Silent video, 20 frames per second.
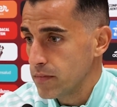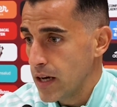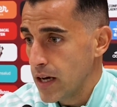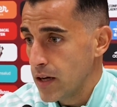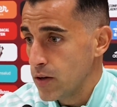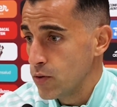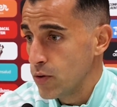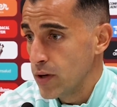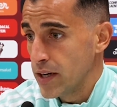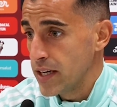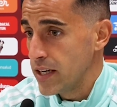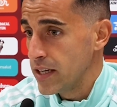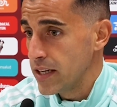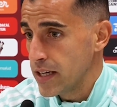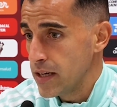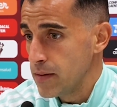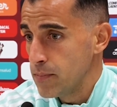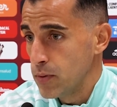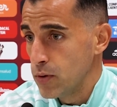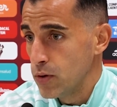ayudar al
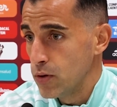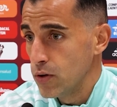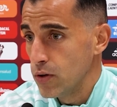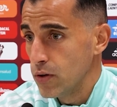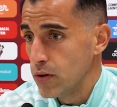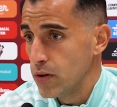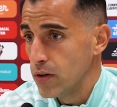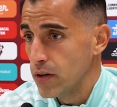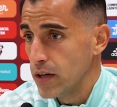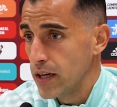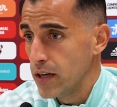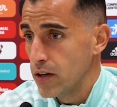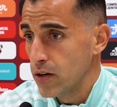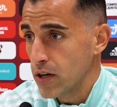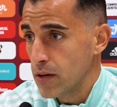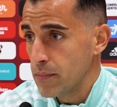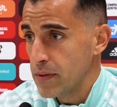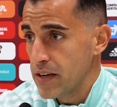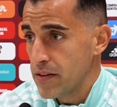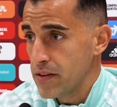equipo en lo
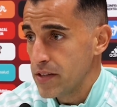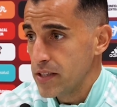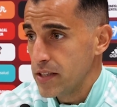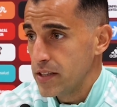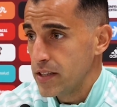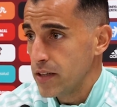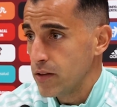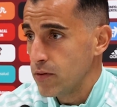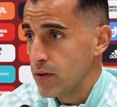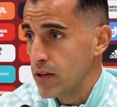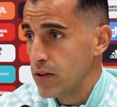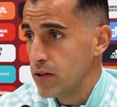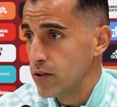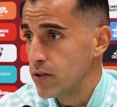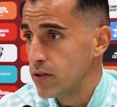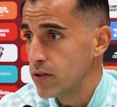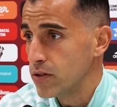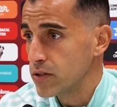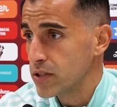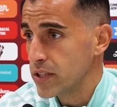que me necesite,
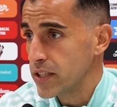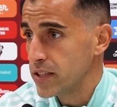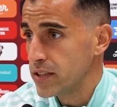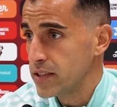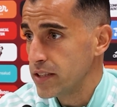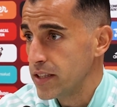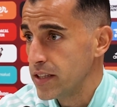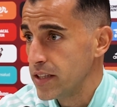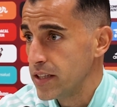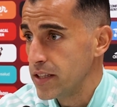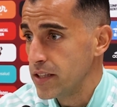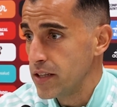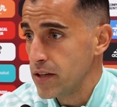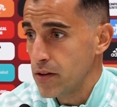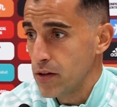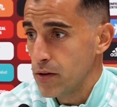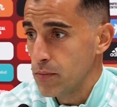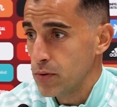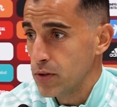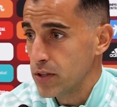cuando se entre de
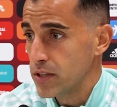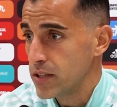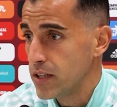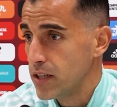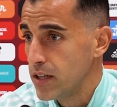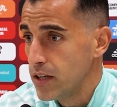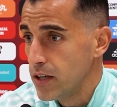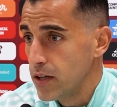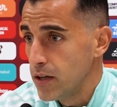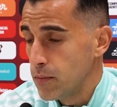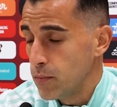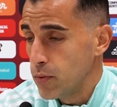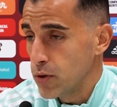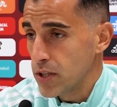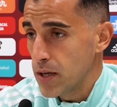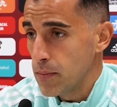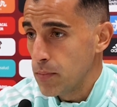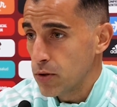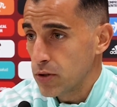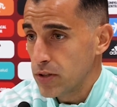inicio pues,
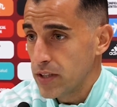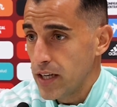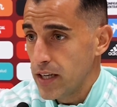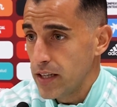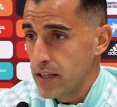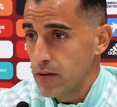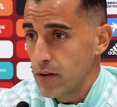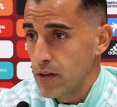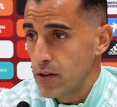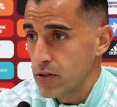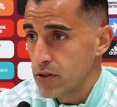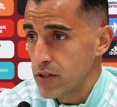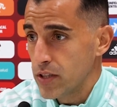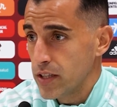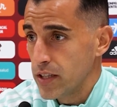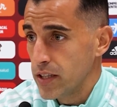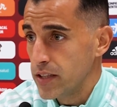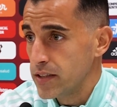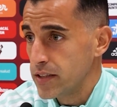pues aportar y cuando se